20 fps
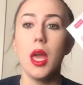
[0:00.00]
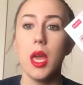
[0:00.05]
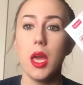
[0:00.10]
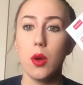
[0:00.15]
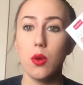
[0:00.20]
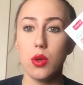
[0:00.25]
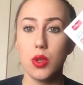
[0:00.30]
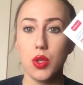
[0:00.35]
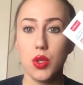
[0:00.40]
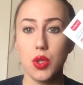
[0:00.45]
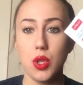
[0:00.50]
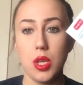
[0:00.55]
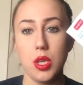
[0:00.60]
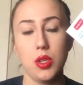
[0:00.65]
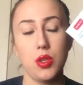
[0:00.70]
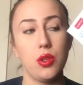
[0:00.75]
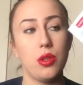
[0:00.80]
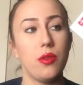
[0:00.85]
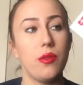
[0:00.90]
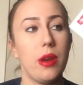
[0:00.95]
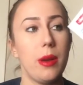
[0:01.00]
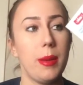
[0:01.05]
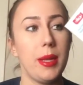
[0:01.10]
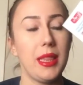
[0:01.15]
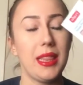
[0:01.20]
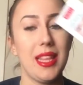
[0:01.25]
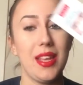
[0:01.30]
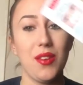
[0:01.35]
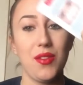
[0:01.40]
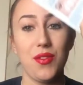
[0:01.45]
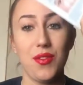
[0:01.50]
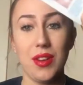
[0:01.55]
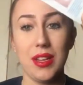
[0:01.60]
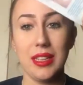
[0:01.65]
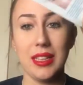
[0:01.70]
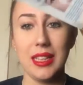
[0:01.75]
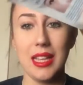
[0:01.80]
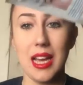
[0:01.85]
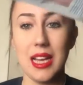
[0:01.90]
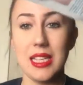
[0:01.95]
e queste sono veramente
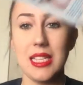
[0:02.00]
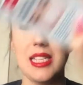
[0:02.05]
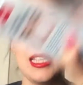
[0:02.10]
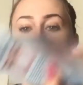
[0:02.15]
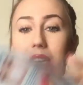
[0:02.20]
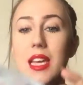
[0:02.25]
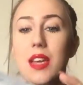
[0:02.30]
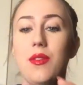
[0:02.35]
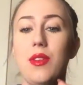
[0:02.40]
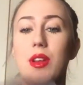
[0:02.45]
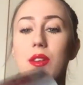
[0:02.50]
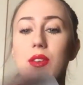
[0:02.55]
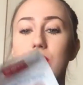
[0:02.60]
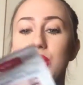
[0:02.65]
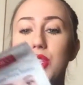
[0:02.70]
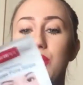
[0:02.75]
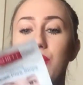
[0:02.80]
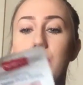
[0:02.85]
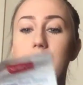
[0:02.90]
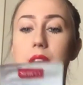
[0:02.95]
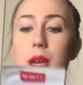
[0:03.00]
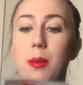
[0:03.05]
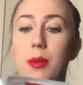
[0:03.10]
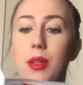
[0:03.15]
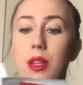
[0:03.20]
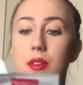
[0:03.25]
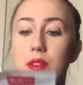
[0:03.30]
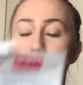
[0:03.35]
fantastiche ve le faccio vedere più da